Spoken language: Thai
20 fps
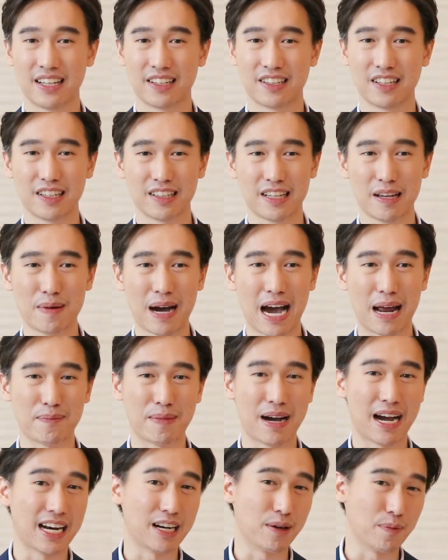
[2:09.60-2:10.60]
ซึ่งที่ผ่าน
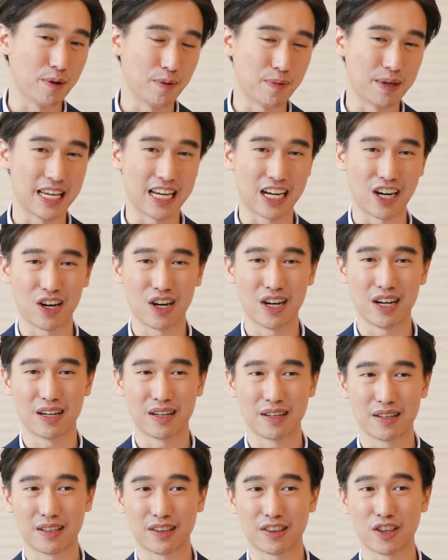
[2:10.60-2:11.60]
มา WP ก็
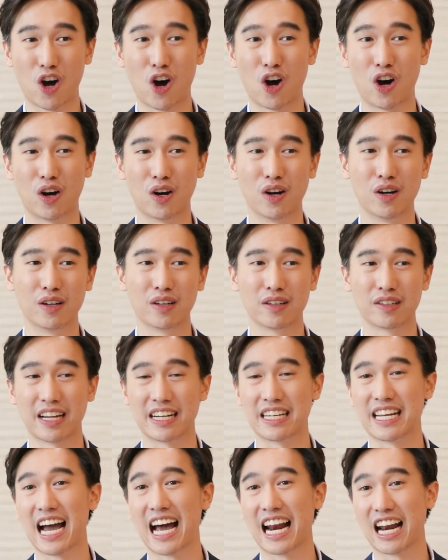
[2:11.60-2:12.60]
ต่อ
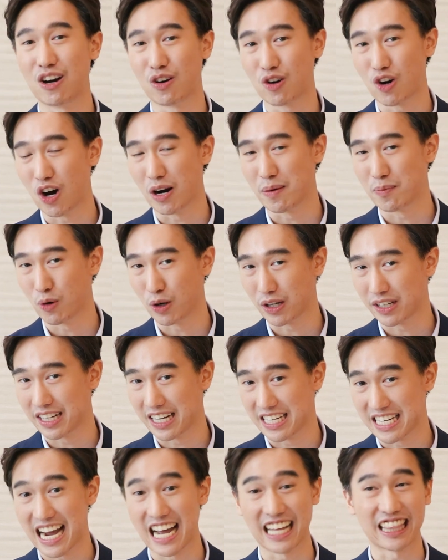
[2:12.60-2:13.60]
สัญญาเราก่อนหมด
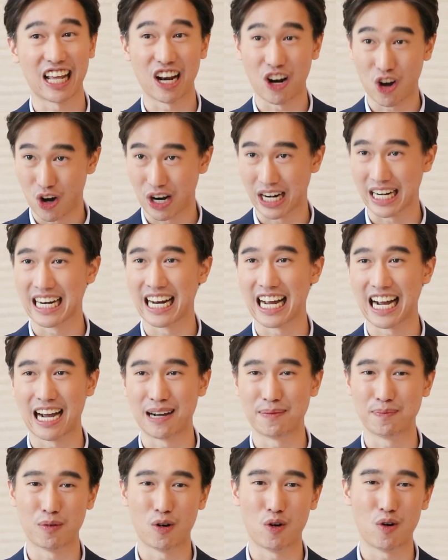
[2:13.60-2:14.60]
สัญญาตลอดนะค
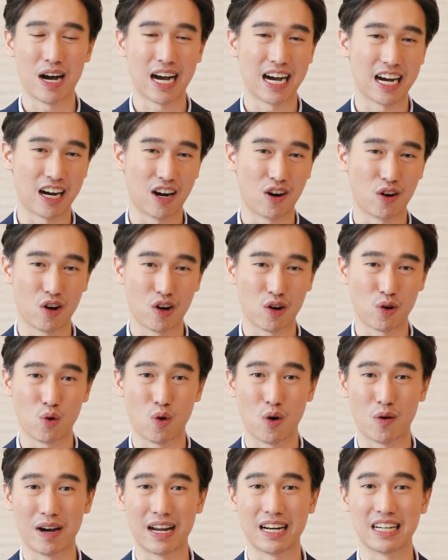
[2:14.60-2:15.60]
รับ เพราะว่าเขาก็ก
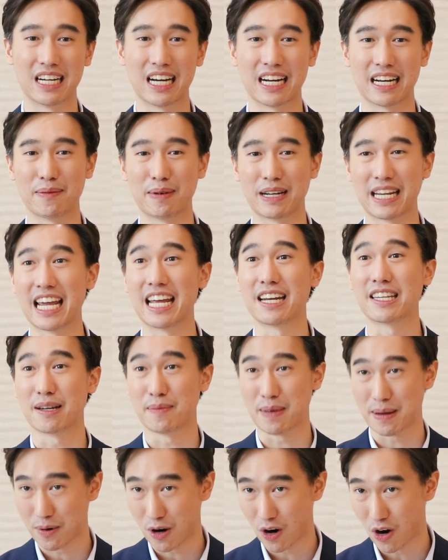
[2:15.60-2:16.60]
ลัวว่าเรือในประเทศ
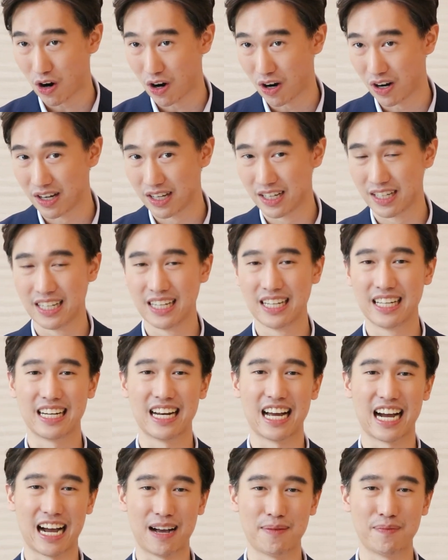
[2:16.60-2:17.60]
จะไม่พอ
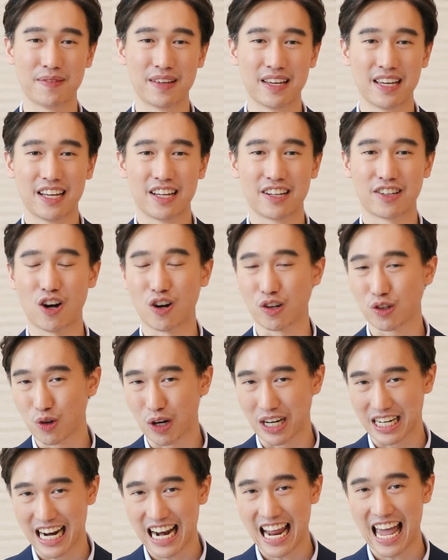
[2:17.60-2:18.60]
นะครับสองส่
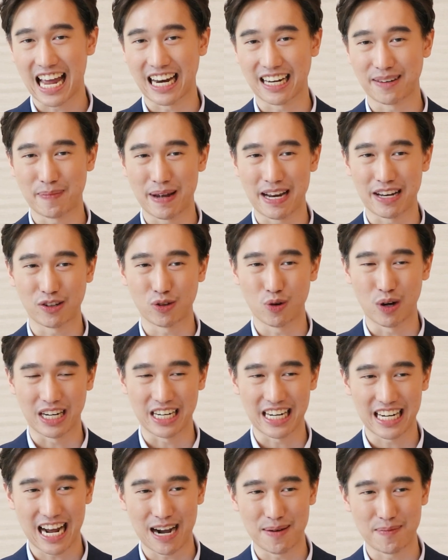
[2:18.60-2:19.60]
วนนี้แหละ เป็นส่วน
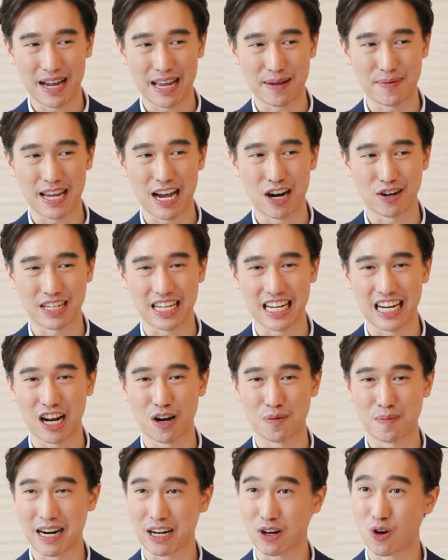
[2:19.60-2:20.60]
ที่ทำให้ PLT
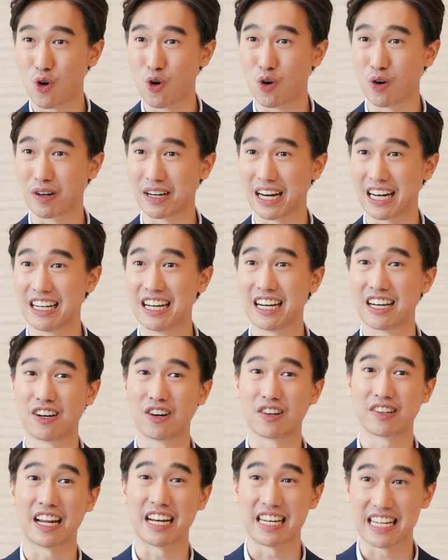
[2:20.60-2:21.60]
เรามั่นคงในเรื่อง
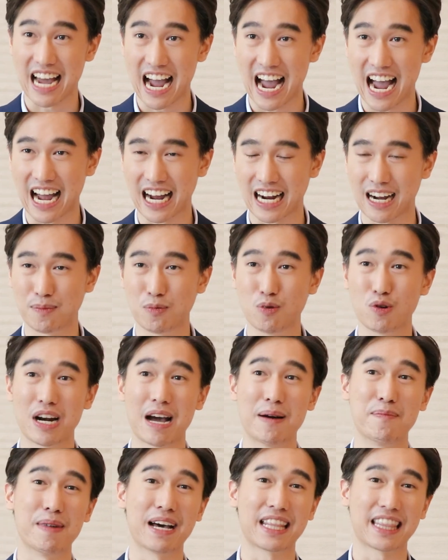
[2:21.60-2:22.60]
สัญญากับผู้
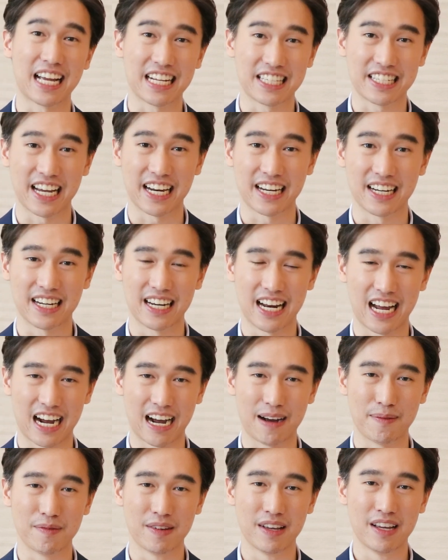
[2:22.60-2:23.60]
นำมาตรา7นะ
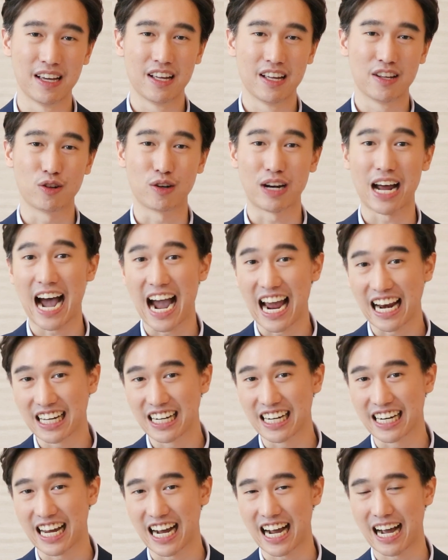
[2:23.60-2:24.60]
ครับสุดท้าย
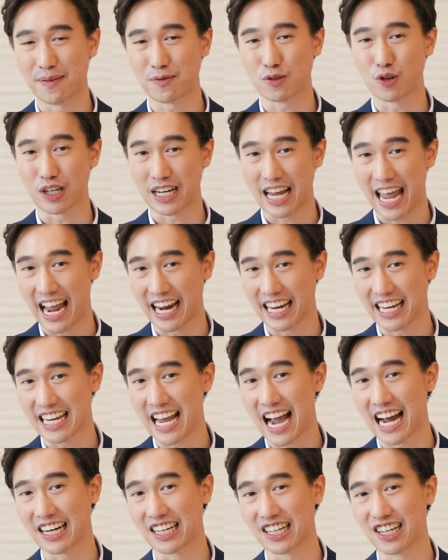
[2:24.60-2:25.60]
เลยนะครับจุดแข็งอีก
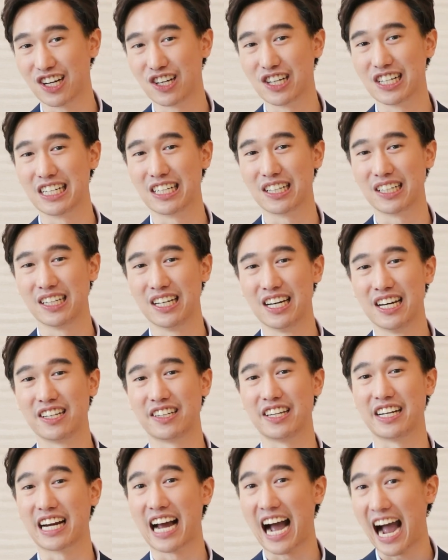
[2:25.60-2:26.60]
อย่างหนึ่งก็คือ
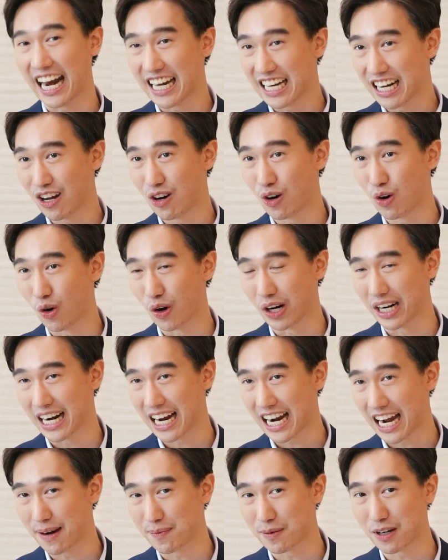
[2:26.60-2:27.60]
สินค้าที่เราขน
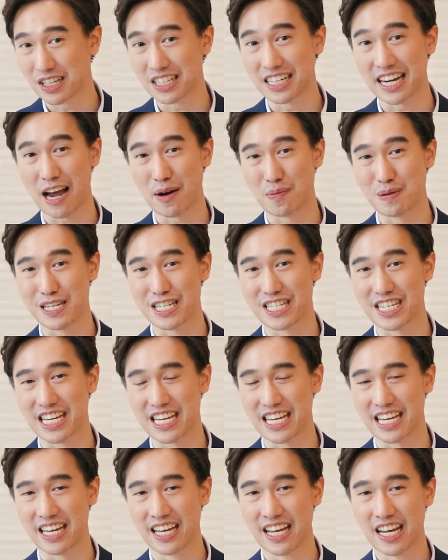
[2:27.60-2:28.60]
นะครับก็คือ LPG
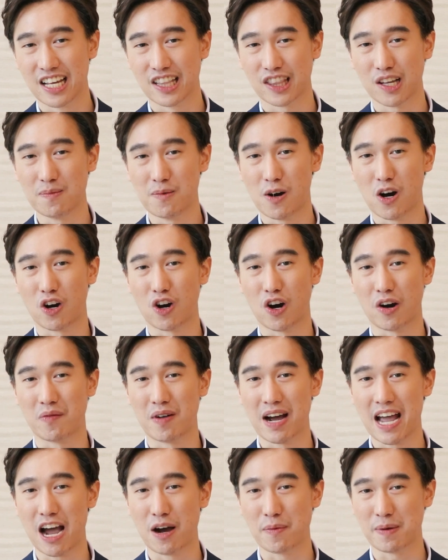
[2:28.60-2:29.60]
ต้องบอกก่อน
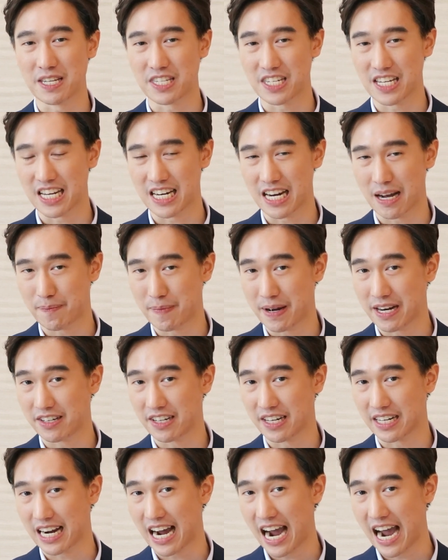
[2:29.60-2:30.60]
ว่า LPG เนี่ยเป็น
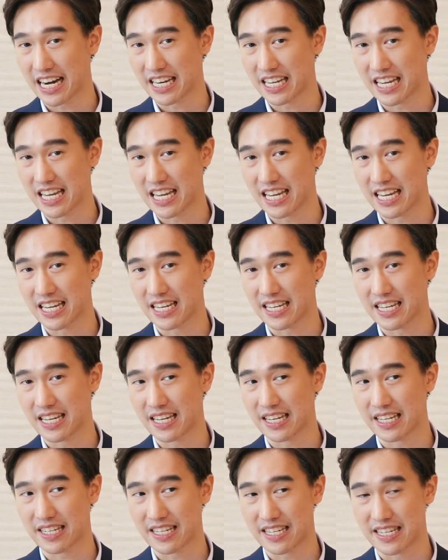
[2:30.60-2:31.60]
สินค้าที่
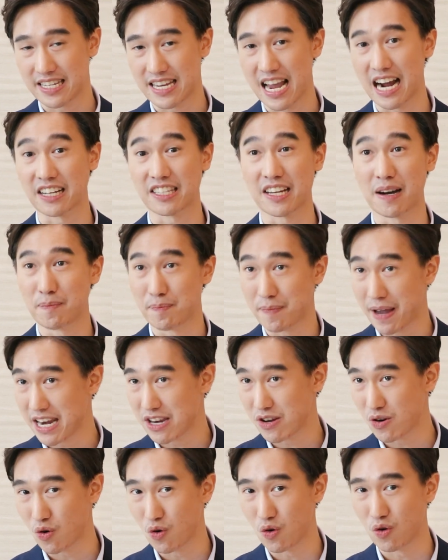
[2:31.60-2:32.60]
ยังจำเป็น
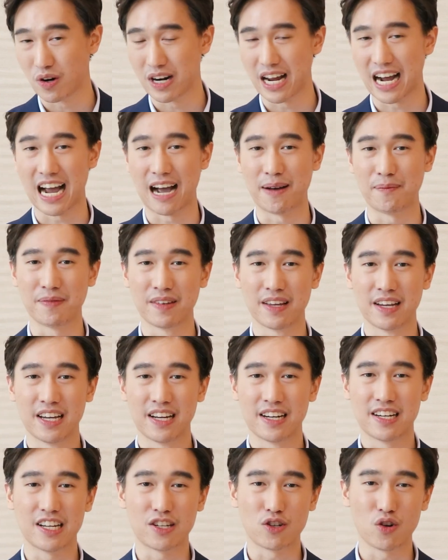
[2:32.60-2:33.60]
อยู่นะครับ
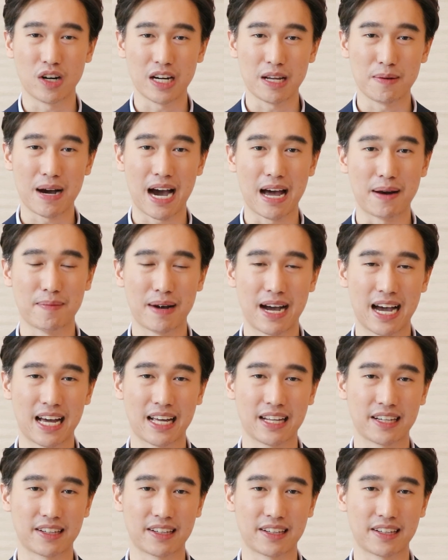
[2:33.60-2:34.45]
ในช่วงที่ผ่านมา